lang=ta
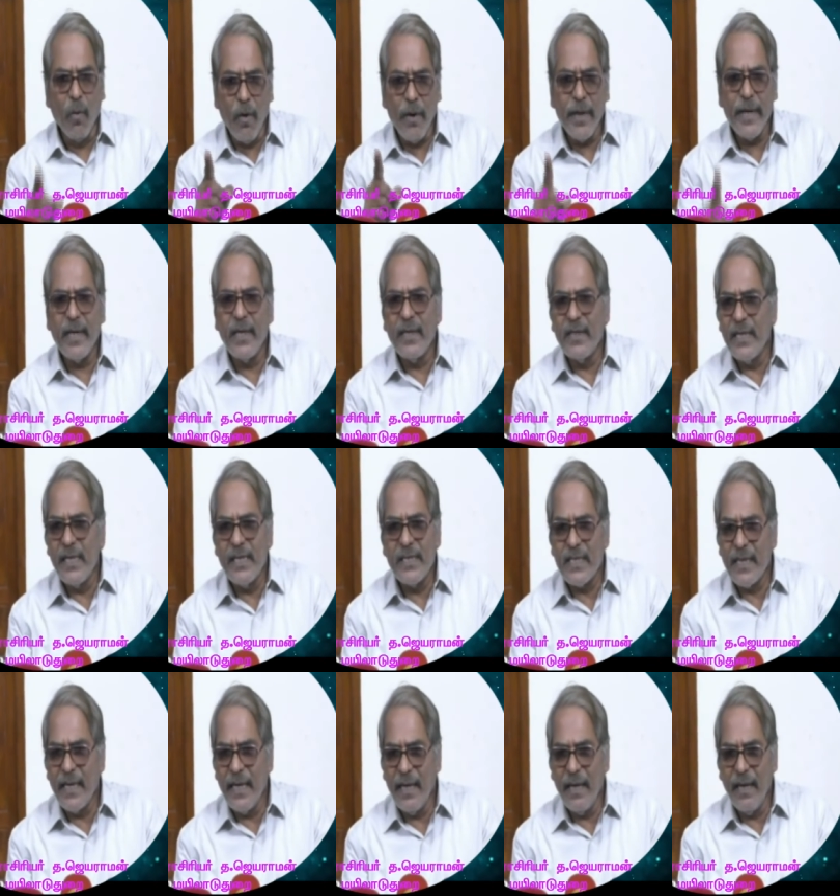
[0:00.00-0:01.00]

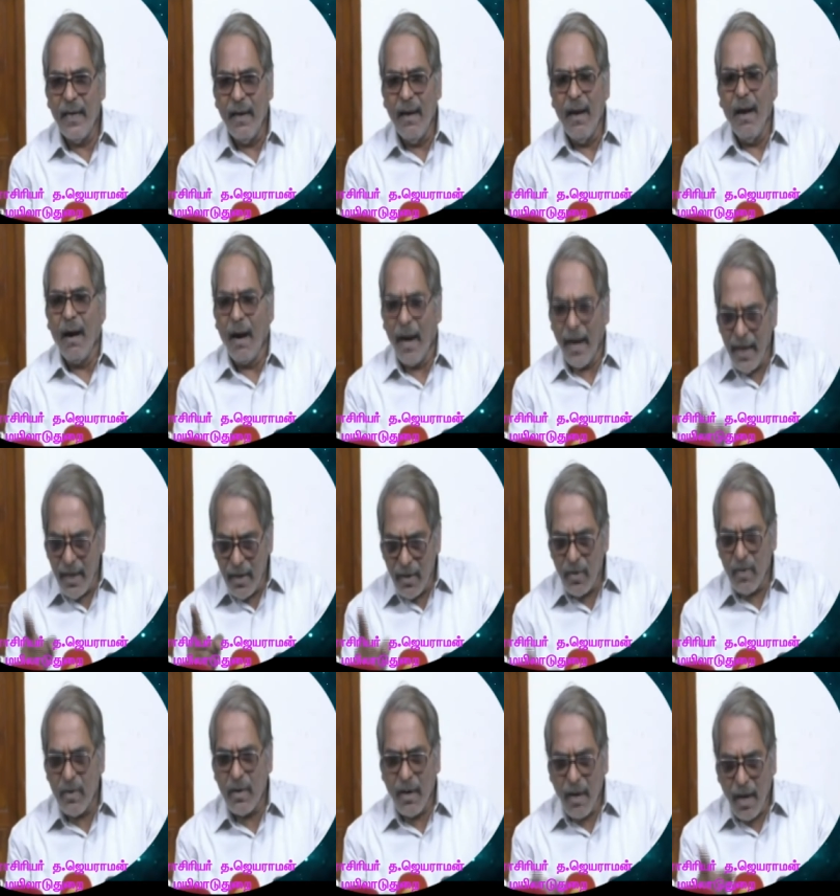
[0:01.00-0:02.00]
ஓஎன்ஜிசி
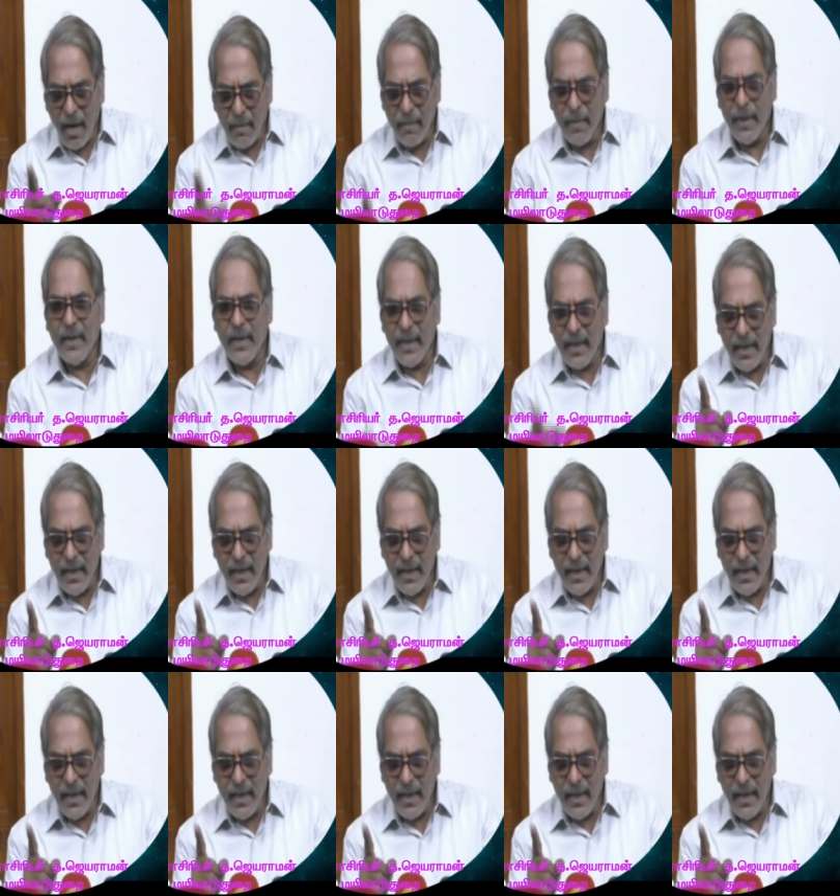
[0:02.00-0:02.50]
ஹைட்ரோ கார்பன்